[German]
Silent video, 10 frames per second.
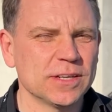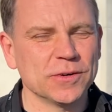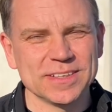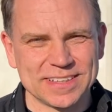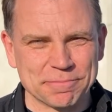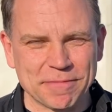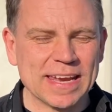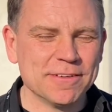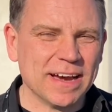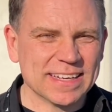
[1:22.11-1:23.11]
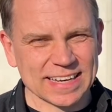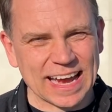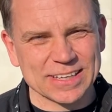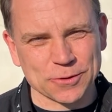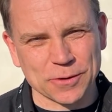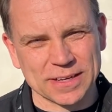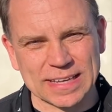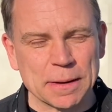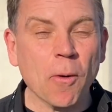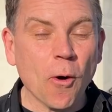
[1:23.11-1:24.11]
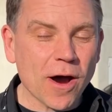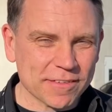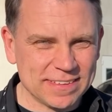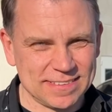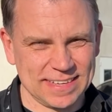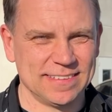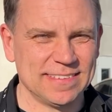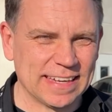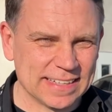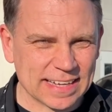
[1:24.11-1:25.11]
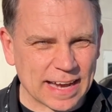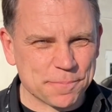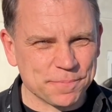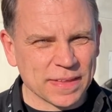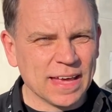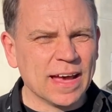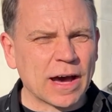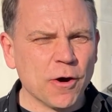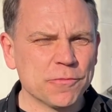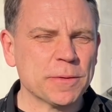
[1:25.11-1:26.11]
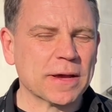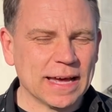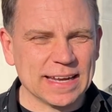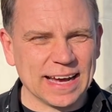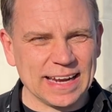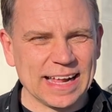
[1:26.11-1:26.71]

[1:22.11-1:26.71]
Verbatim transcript: Und meine weiteren Eindrücke dann morgen, wenn Sie sich gesettelt haben, auf dem Kanal.